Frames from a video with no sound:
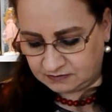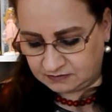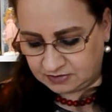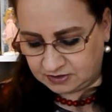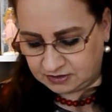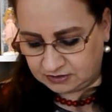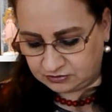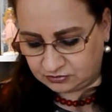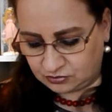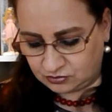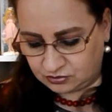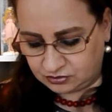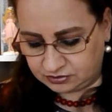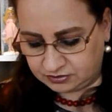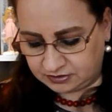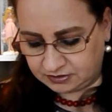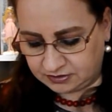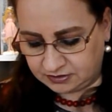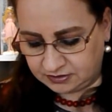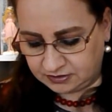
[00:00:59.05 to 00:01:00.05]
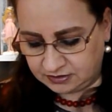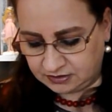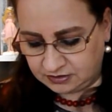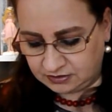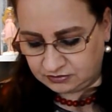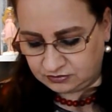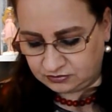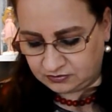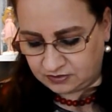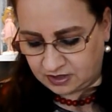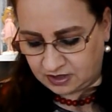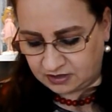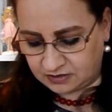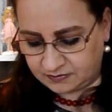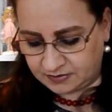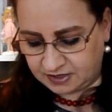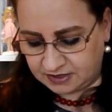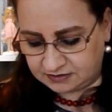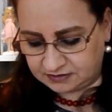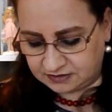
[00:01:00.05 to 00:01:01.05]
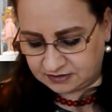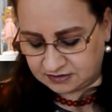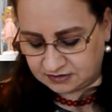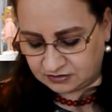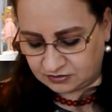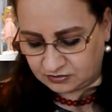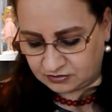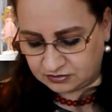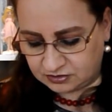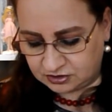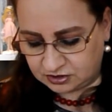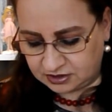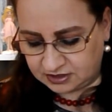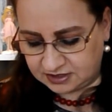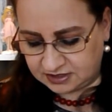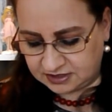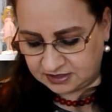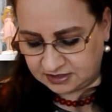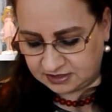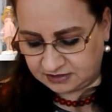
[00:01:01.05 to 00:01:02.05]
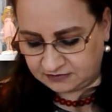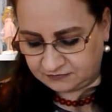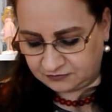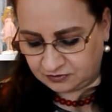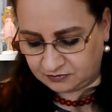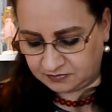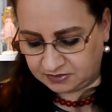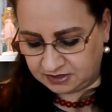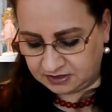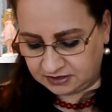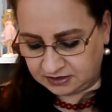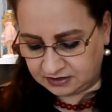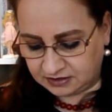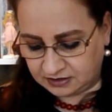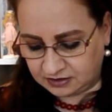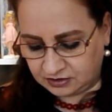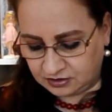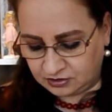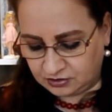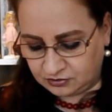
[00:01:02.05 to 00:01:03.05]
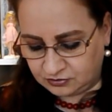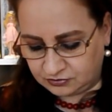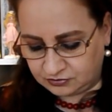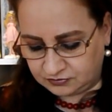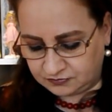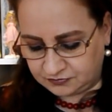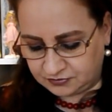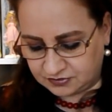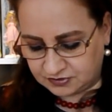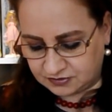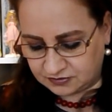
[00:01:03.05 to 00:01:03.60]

Meine Tochter, du arbeitest ausschließlich für mich und für